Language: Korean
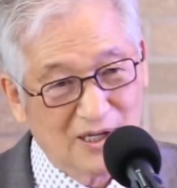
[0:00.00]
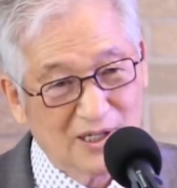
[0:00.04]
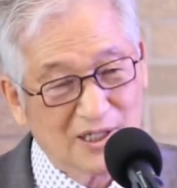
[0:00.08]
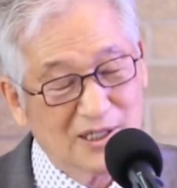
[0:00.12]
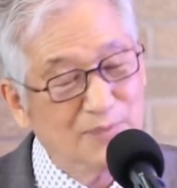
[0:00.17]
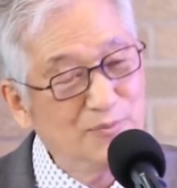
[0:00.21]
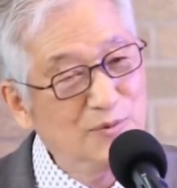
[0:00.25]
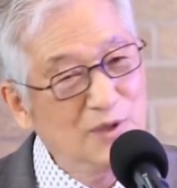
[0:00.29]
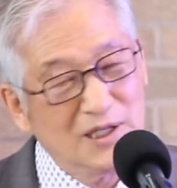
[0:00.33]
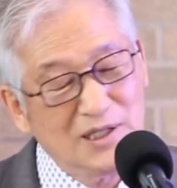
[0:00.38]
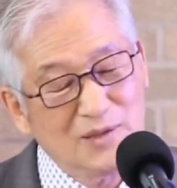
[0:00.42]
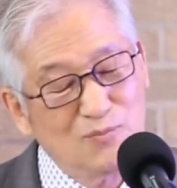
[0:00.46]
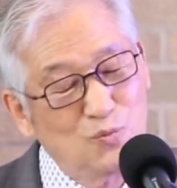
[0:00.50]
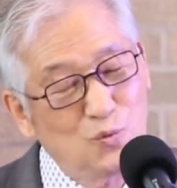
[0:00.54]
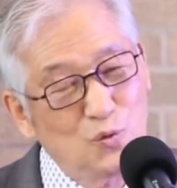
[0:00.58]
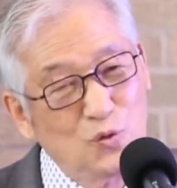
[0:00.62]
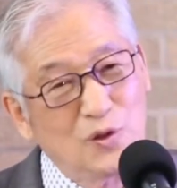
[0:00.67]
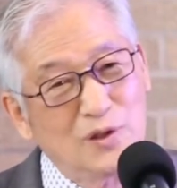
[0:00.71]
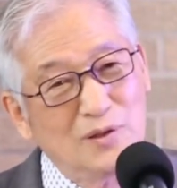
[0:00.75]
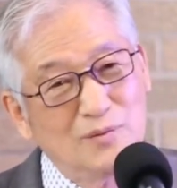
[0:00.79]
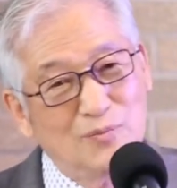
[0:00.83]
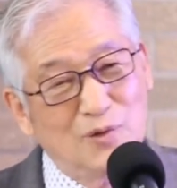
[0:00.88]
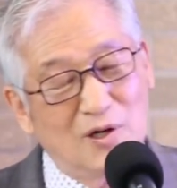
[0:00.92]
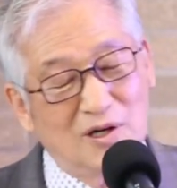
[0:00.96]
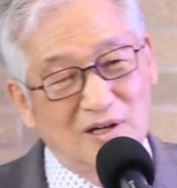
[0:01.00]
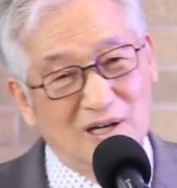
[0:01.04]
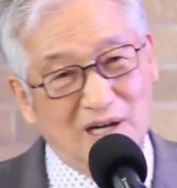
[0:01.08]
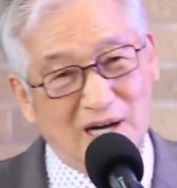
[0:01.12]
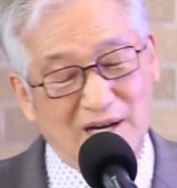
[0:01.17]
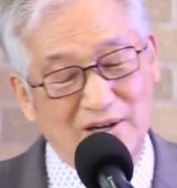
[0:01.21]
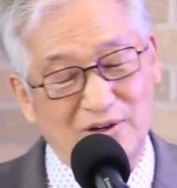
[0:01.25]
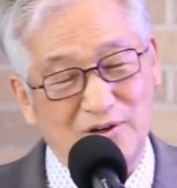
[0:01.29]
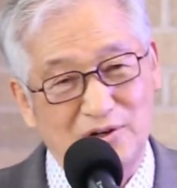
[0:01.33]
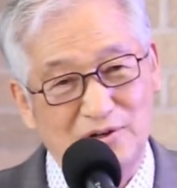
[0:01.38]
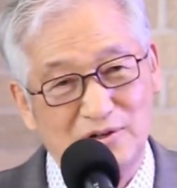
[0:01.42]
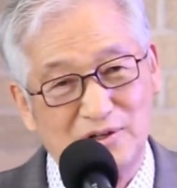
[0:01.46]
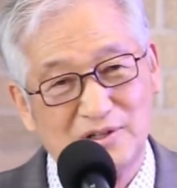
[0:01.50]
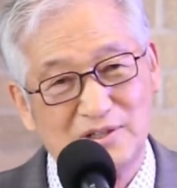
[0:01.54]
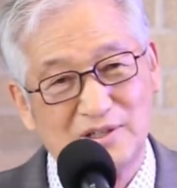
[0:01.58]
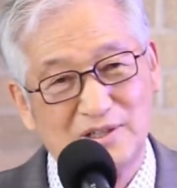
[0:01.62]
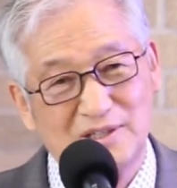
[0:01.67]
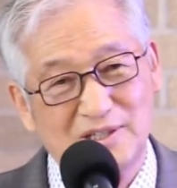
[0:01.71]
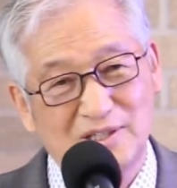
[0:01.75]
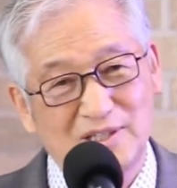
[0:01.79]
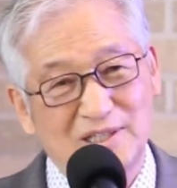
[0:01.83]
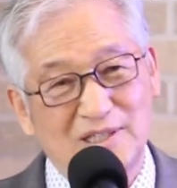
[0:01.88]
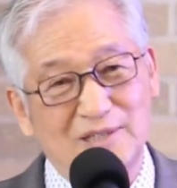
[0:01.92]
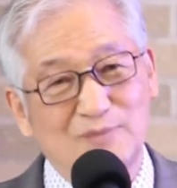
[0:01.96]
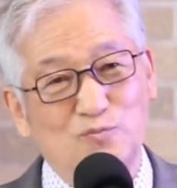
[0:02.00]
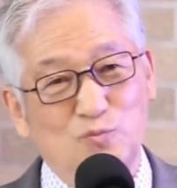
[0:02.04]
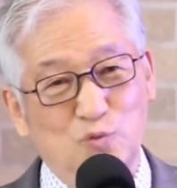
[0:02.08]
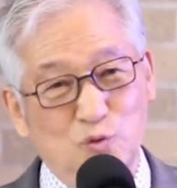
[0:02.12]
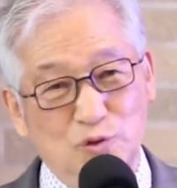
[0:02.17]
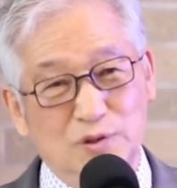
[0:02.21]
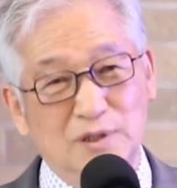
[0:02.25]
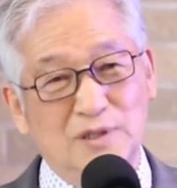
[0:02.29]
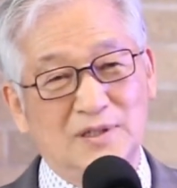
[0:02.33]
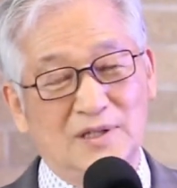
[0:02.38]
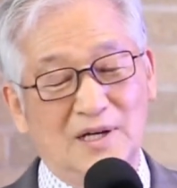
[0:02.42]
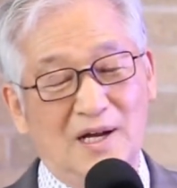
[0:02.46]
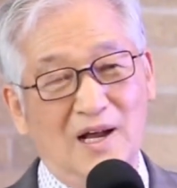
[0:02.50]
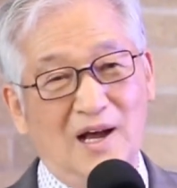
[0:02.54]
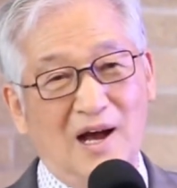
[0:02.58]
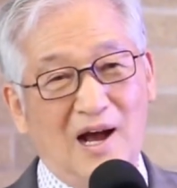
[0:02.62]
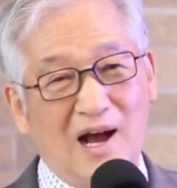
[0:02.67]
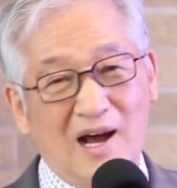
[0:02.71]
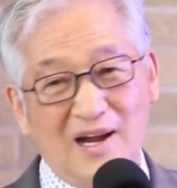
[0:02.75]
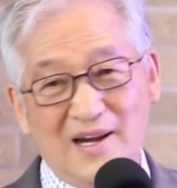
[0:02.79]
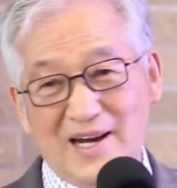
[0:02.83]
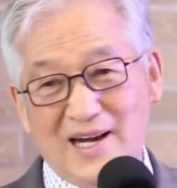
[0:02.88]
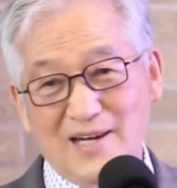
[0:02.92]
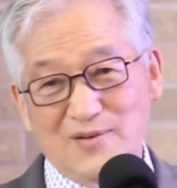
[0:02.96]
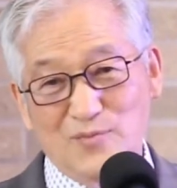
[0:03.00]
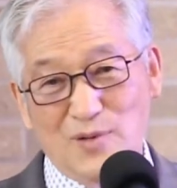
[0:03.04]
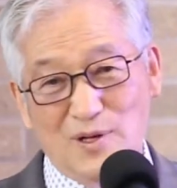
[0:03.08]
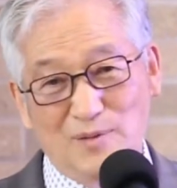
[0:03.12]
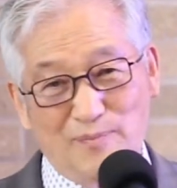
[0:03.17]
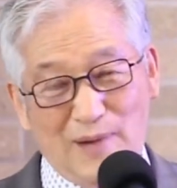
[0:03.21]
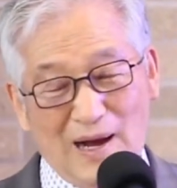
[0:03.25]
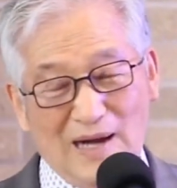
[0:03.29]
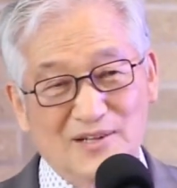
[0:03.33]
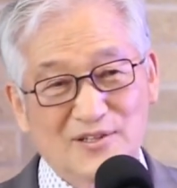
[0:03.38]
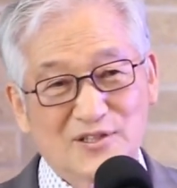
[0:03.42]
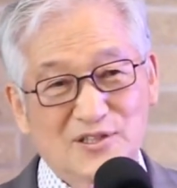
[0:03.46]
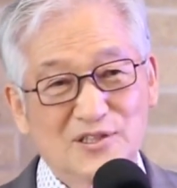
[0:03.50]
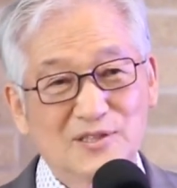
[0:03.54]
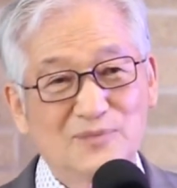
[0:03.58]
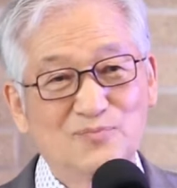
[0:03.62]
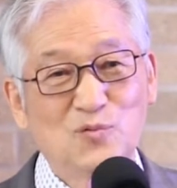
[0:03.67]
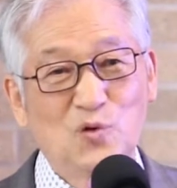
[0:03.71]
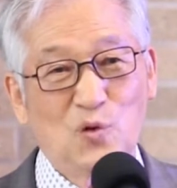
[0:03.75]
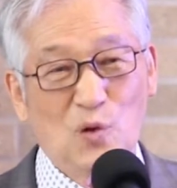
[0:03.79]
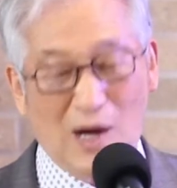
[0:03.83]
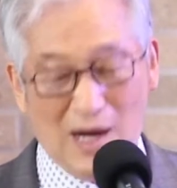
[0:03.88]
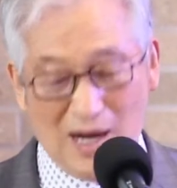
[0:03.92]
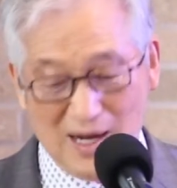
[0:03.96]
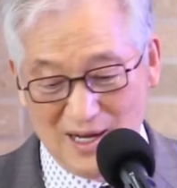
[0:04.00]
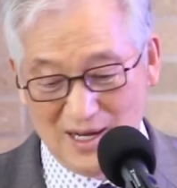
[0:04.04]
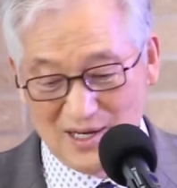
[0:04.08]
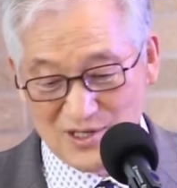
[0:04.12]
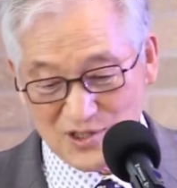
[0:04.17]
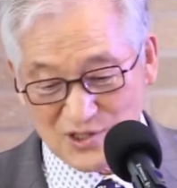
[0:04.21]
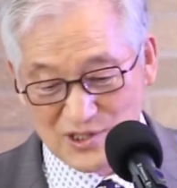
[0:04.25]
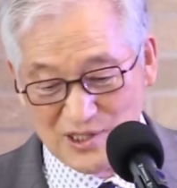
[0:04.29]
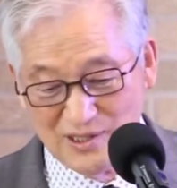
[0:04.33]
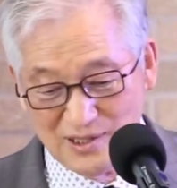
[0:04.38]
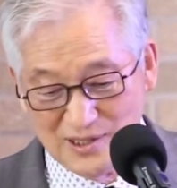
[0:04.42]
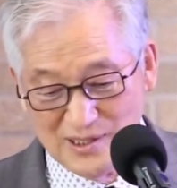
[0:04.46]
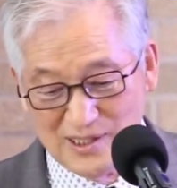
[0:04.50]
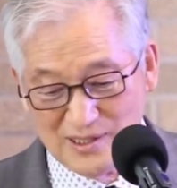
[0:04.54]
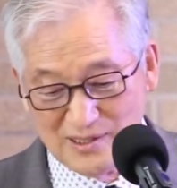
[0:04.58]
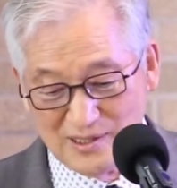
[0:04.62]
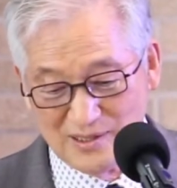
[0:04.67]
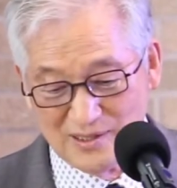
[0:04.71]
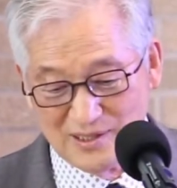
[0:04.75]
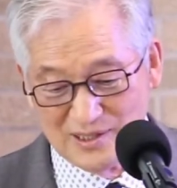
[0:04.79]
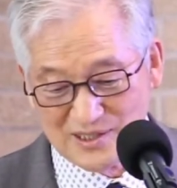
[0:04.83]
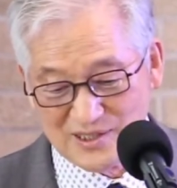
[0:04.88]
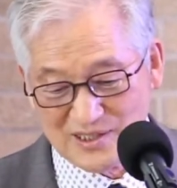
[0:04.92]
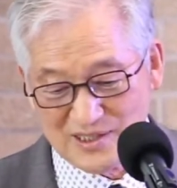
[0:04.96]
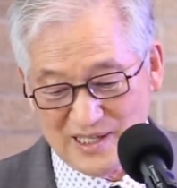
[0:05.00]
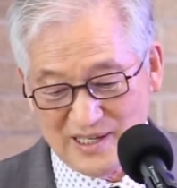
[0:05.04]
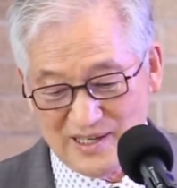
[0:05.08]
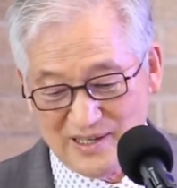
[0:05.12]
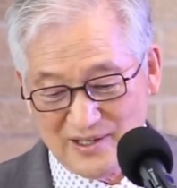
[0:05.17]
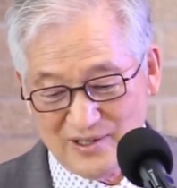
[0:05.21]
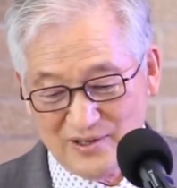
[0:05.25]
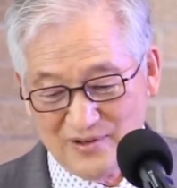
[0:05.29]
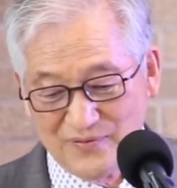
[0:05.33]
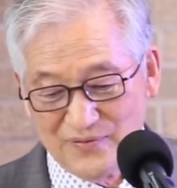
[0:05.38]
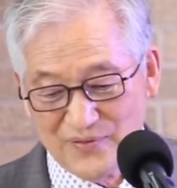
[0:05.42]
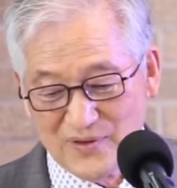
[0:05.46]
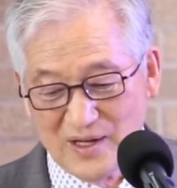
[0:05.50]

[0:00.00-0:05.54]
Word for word: 그럼 여기 물은 뭘까요? 물은 하나님의 말씀과 성령인 것이에요.